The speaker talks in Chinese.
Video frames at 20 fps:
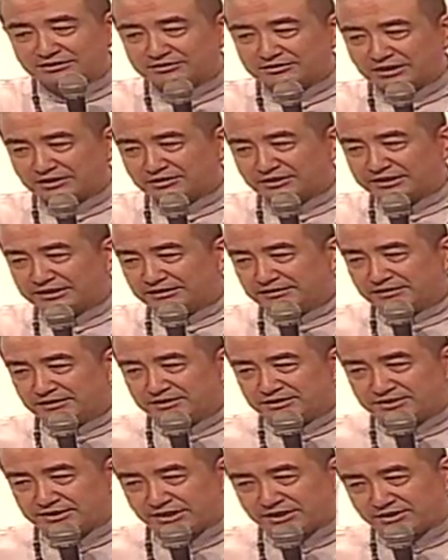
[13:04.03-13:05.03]
个能力，
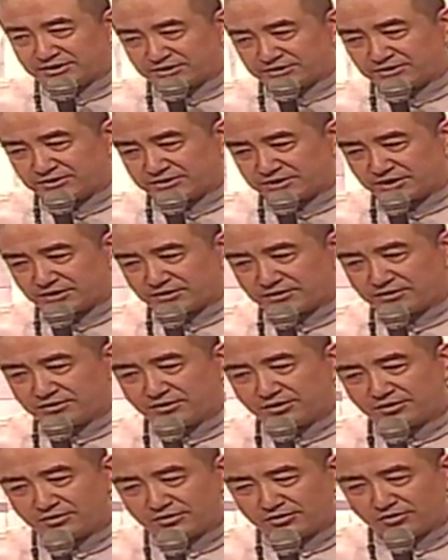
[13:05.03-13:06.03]
这个是整
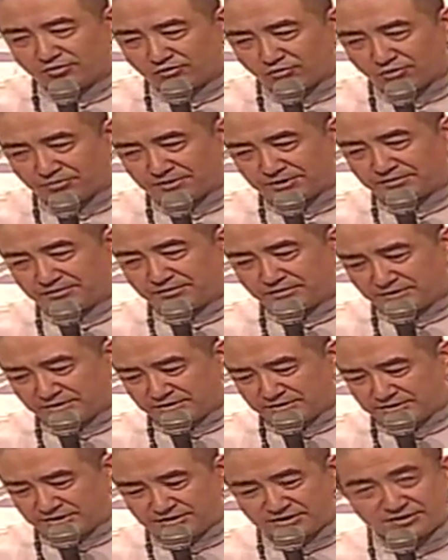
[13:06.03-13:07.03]
个我们
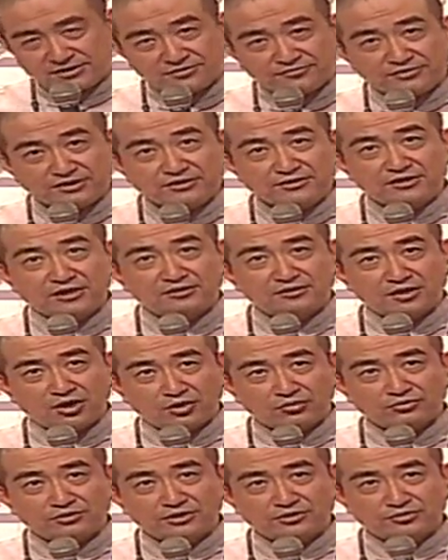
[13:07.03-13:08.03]
这次文章
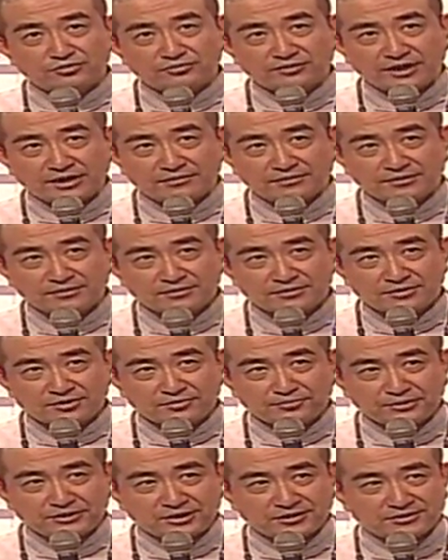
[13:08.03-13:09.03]
讨论的重点。
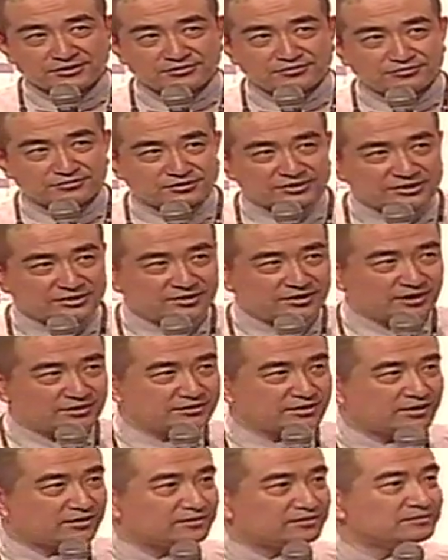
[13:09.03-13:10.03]
有不当之处，请大
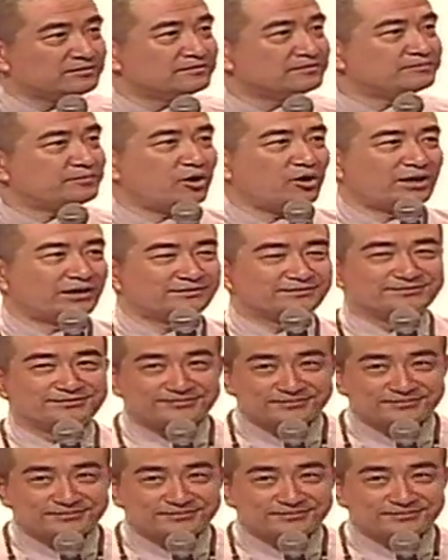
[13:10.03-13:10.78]
家包涵，